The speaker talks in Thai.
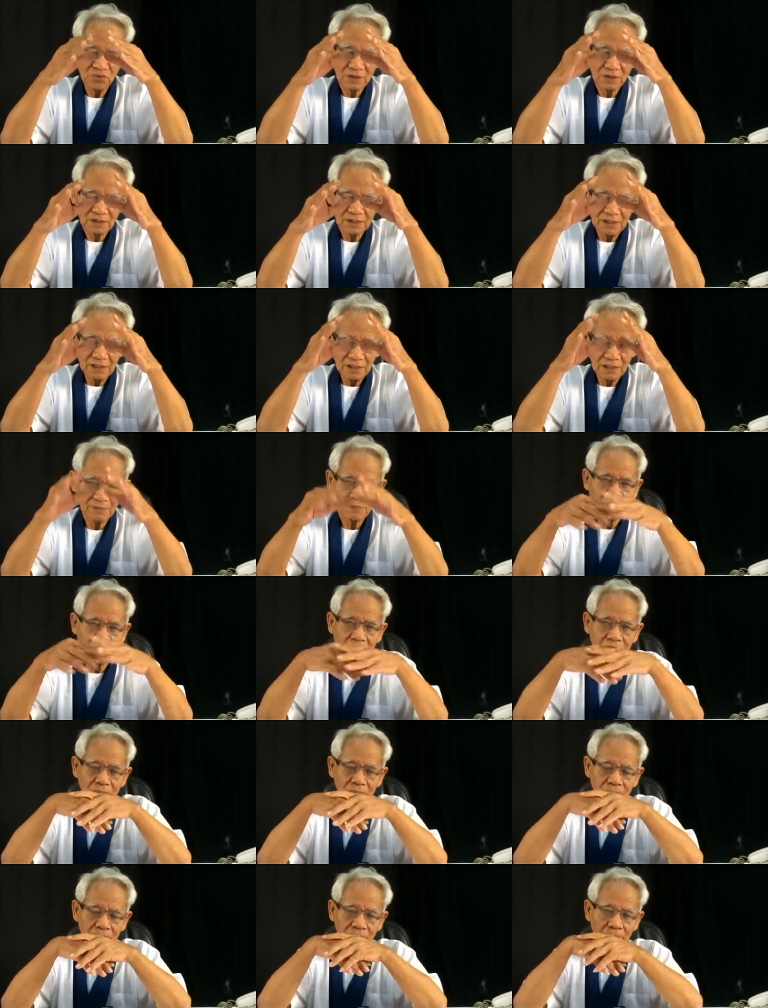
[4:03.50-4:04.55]
งจะเทียบ
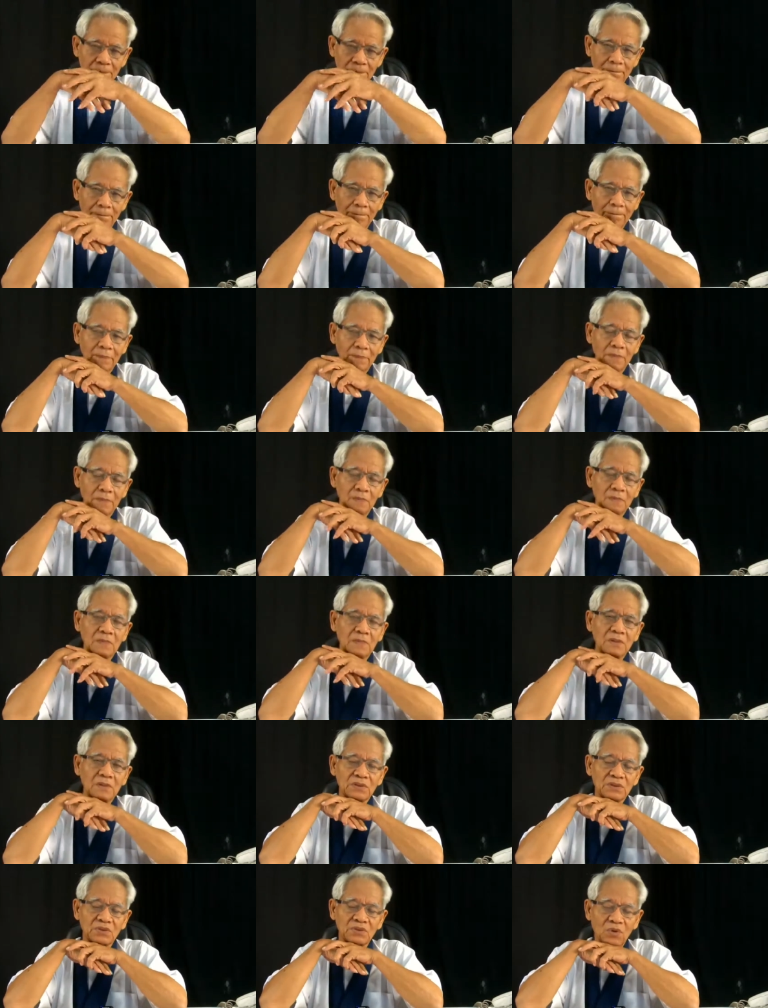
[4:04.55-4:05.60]
กับ
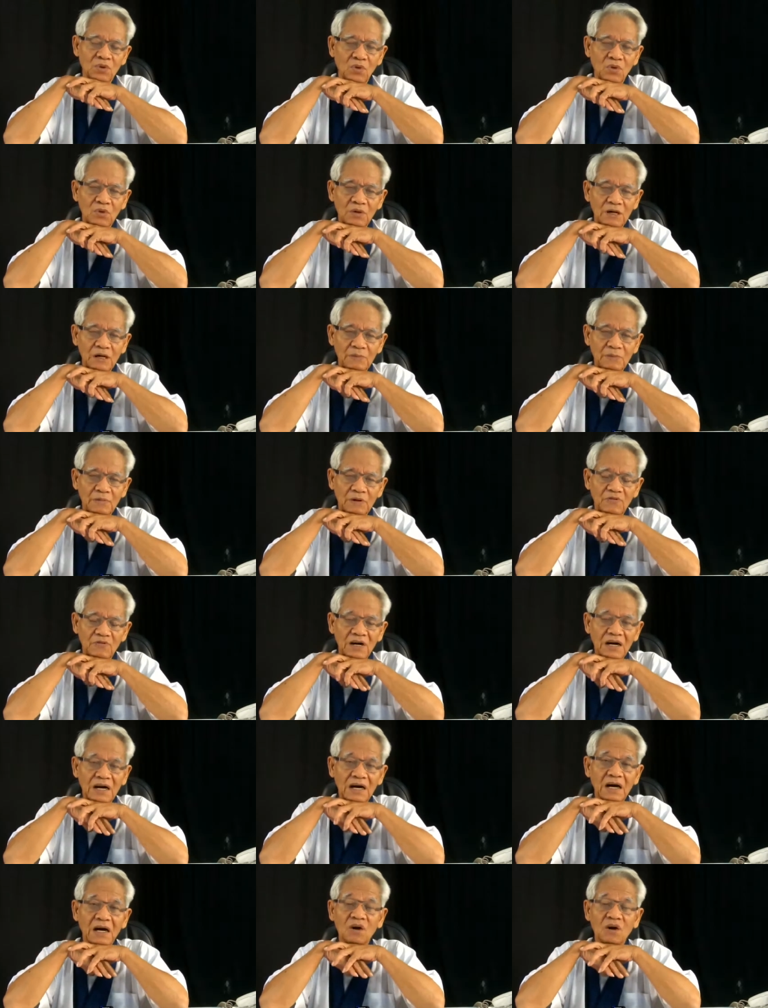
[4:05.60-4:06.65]
ตรงกับคำ
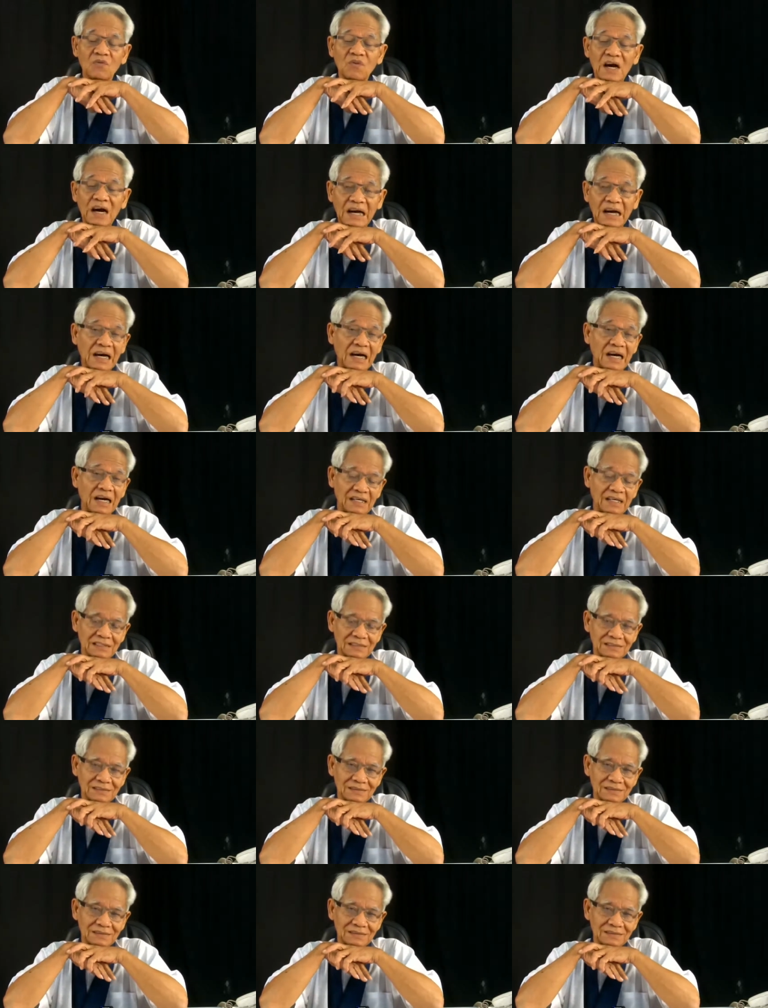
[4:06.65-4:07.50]
ว่าอาวากาศ